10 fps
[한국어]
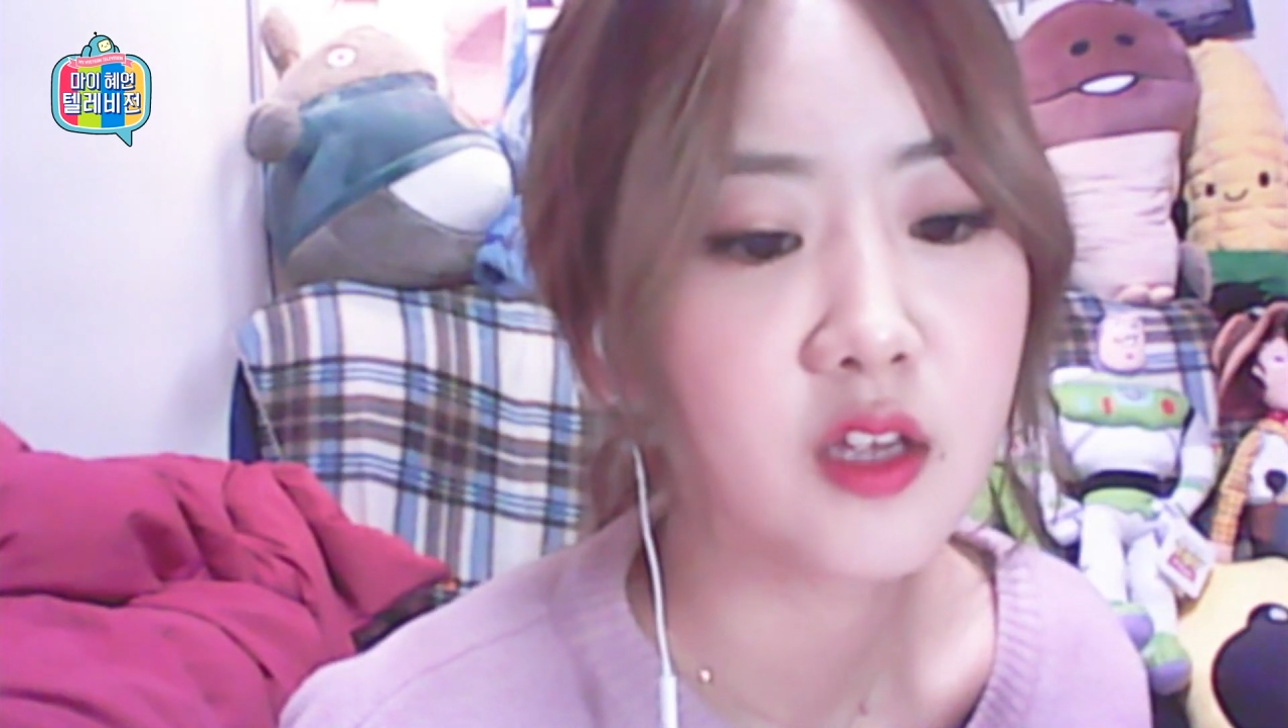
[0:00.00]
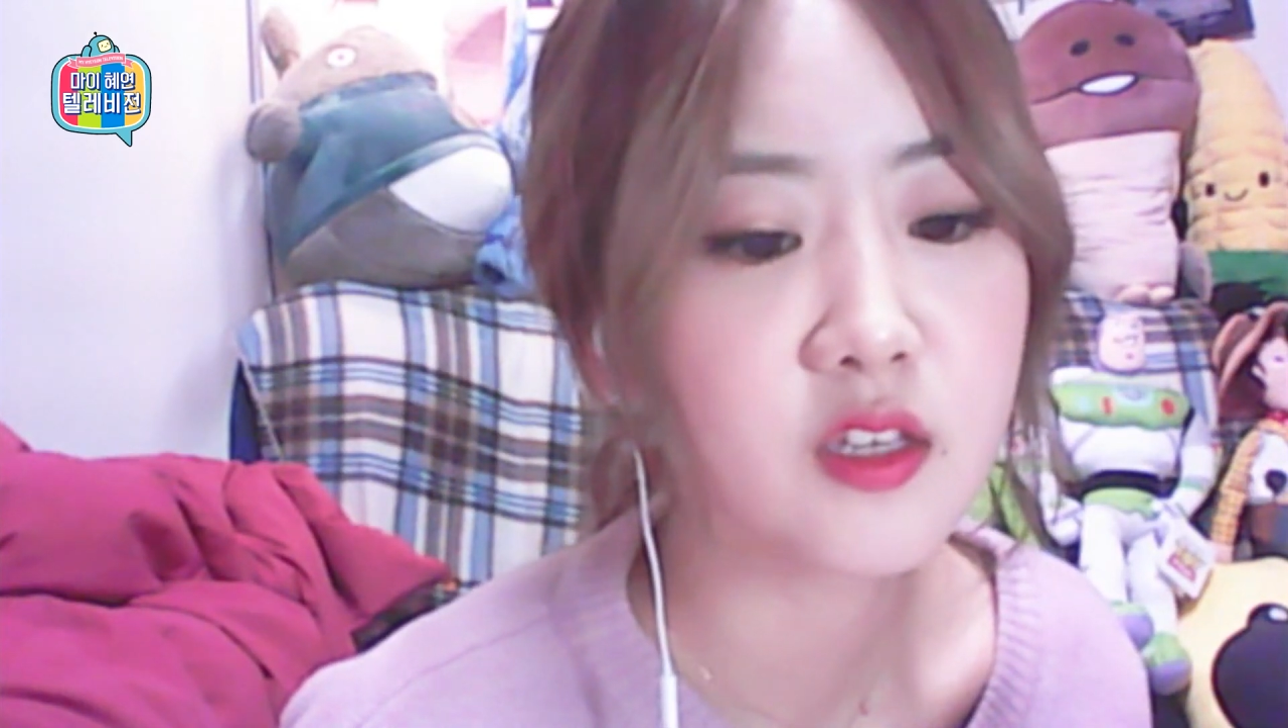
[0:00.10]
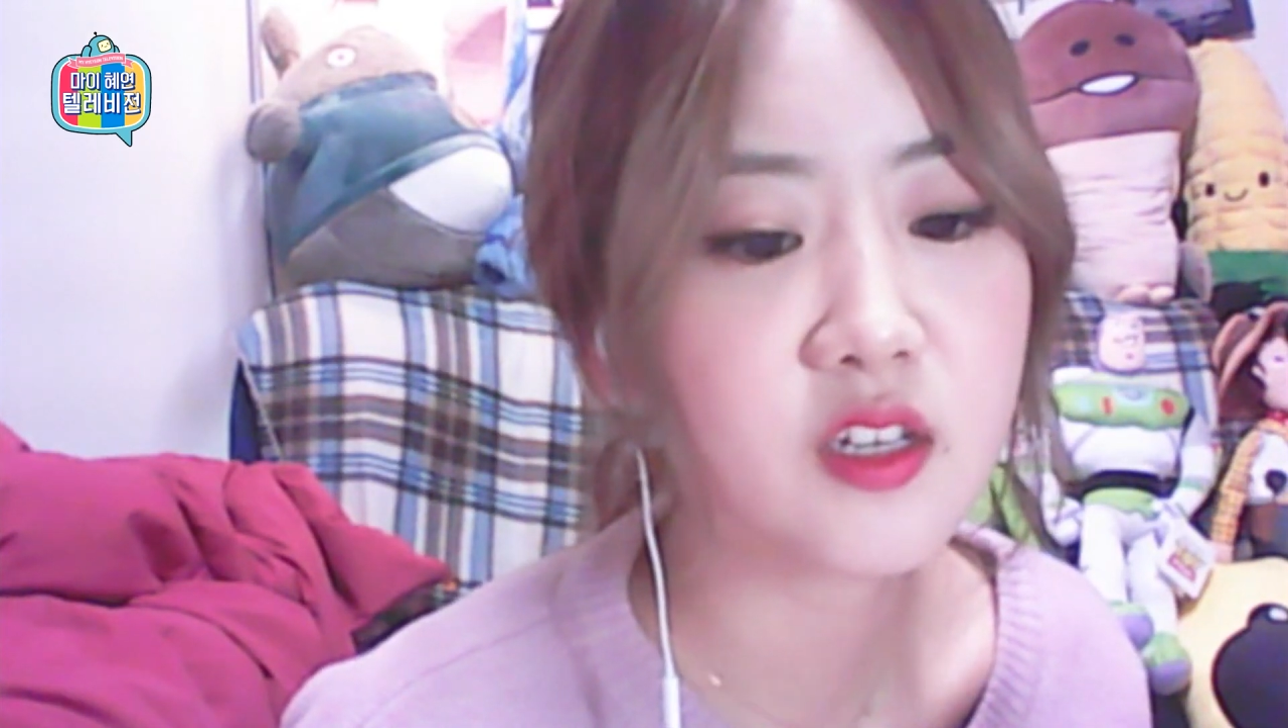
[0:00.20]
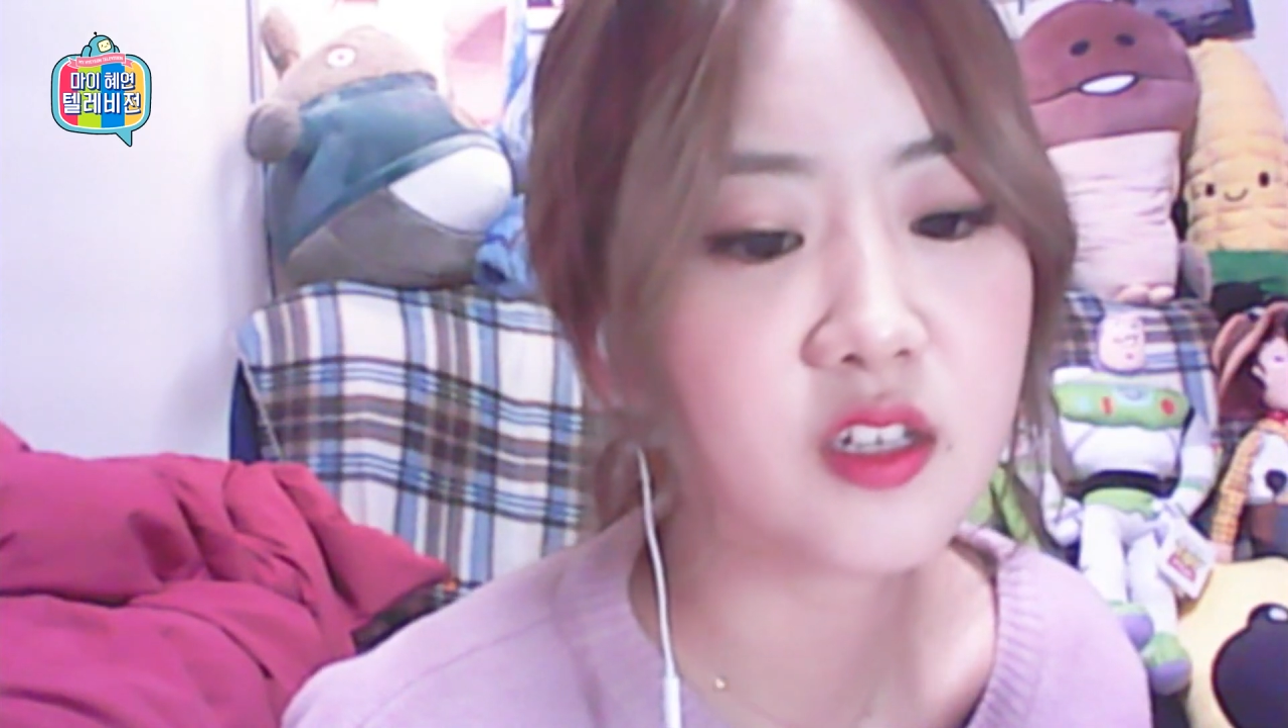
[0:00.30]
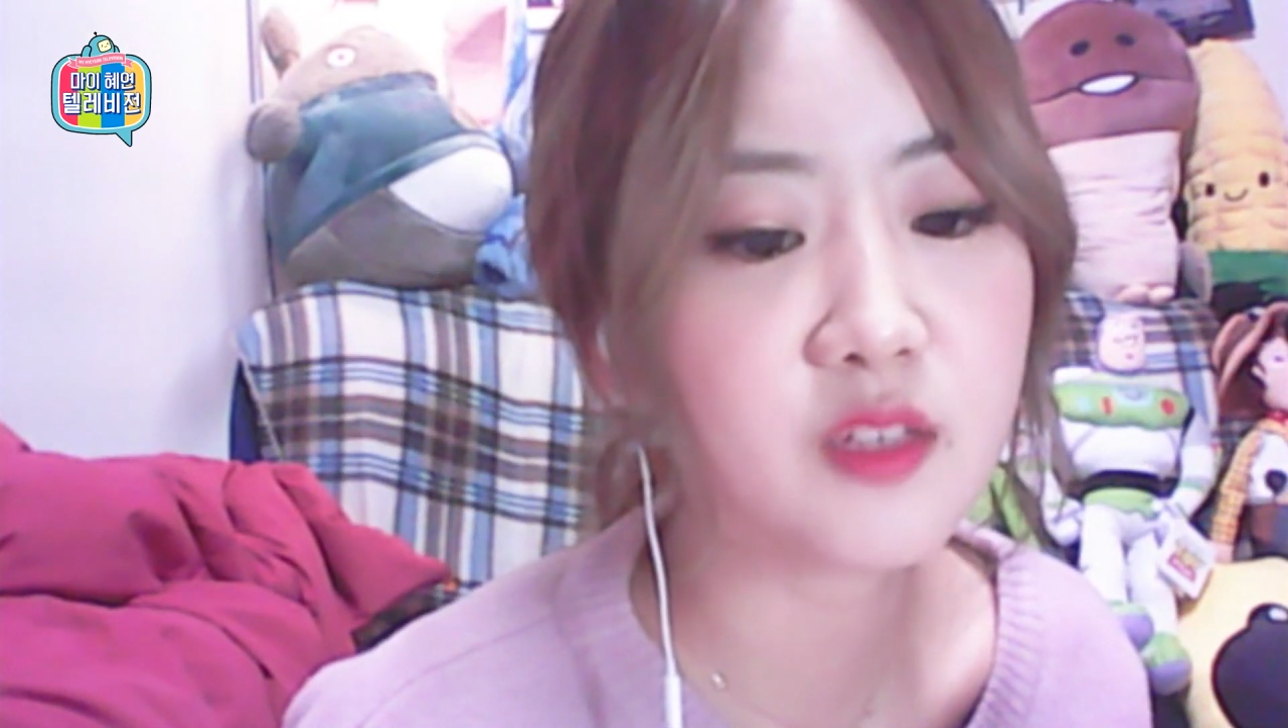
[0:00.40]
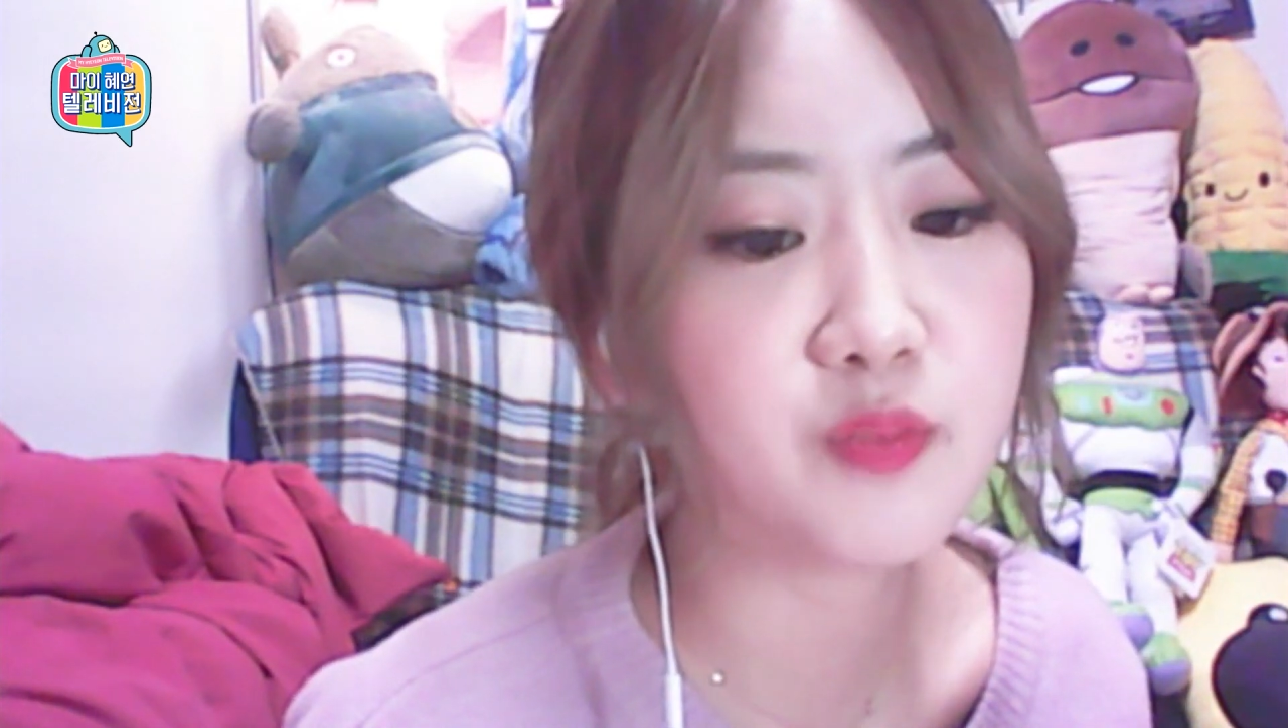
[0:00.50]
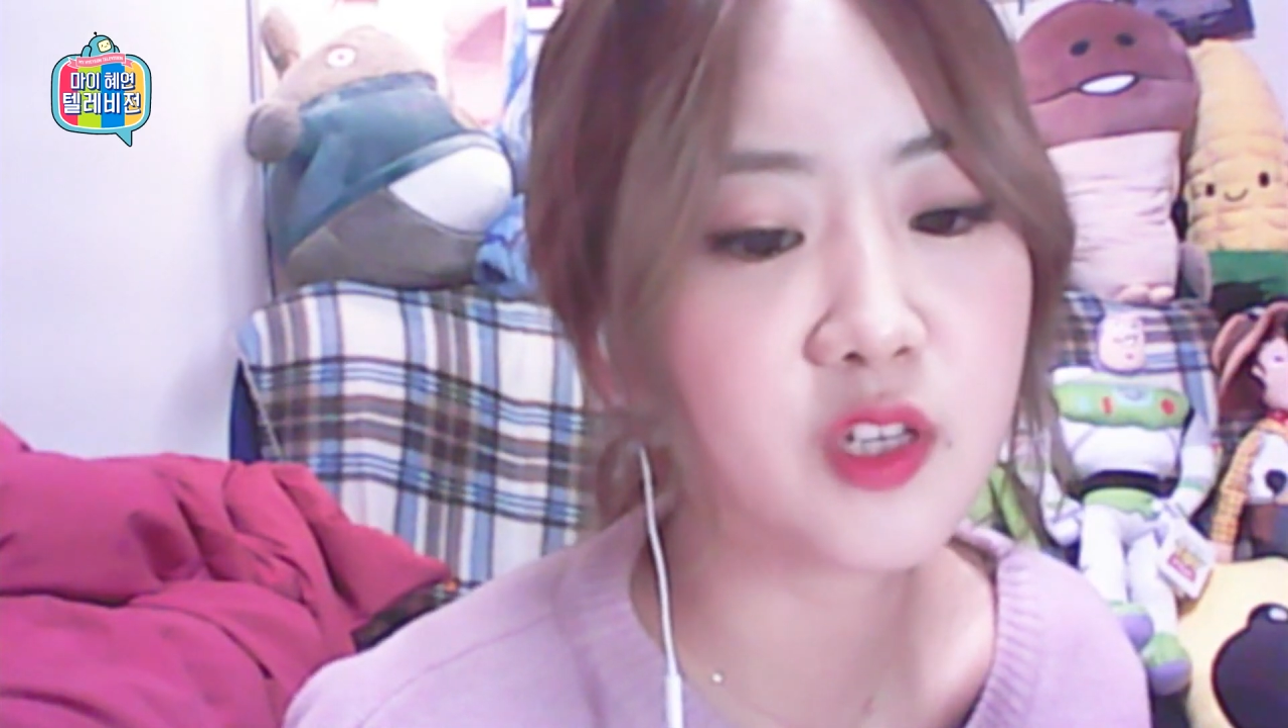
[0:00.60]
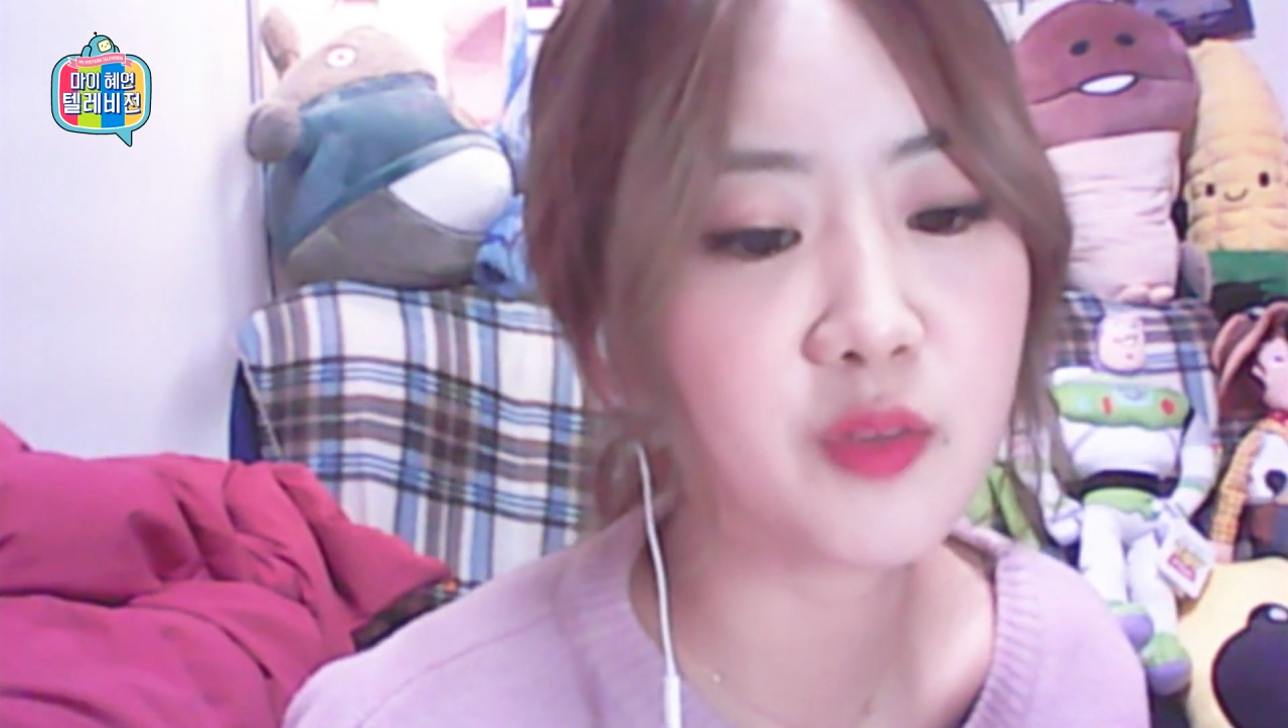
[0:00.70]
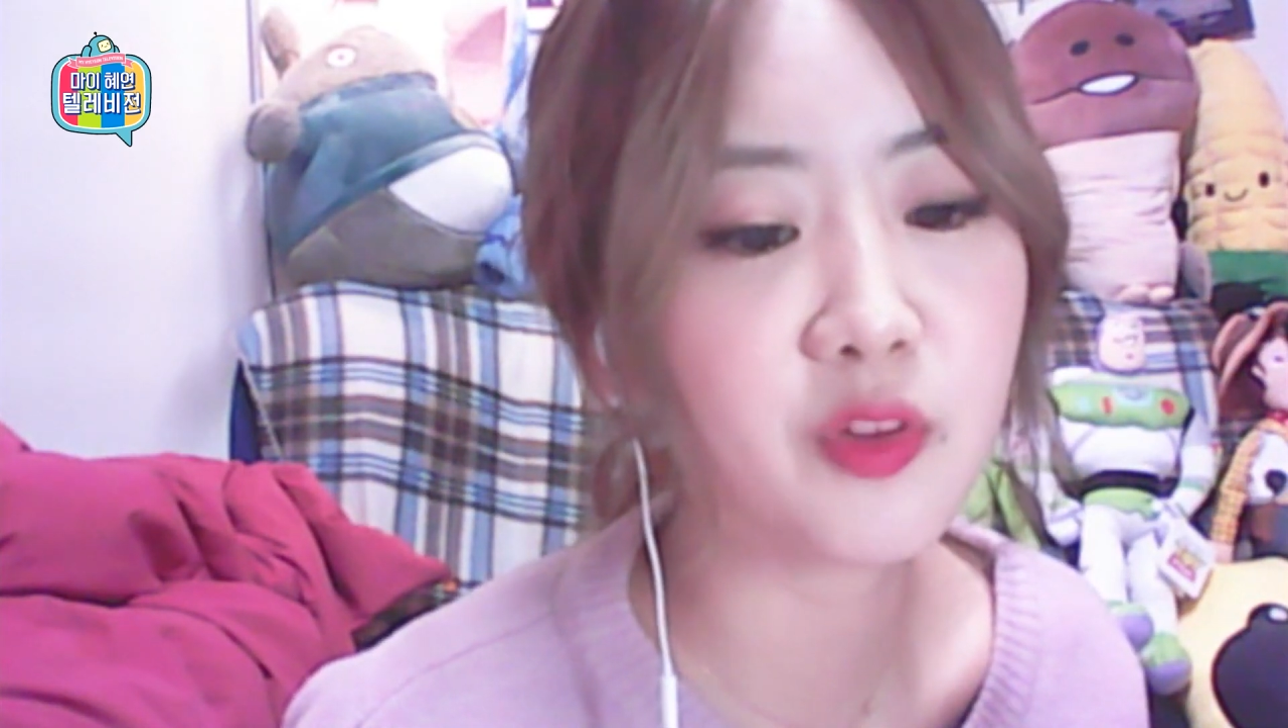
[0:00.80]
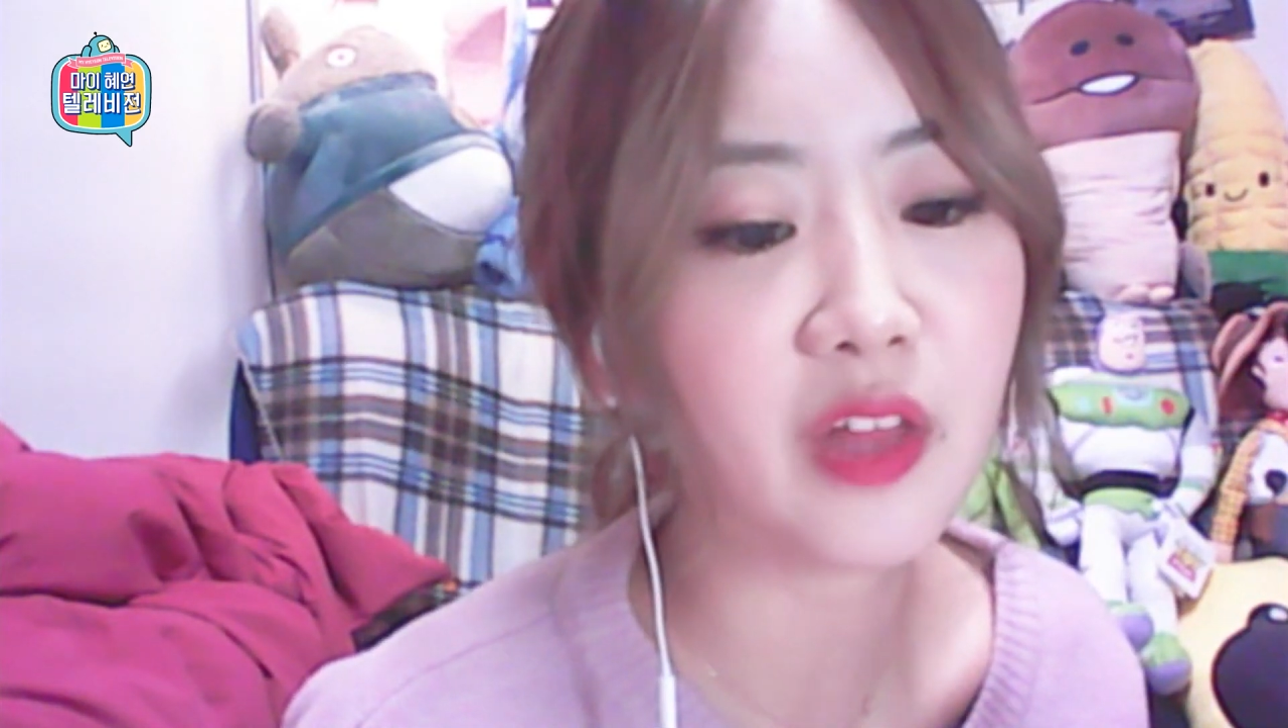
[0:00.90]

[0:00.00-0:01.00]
77번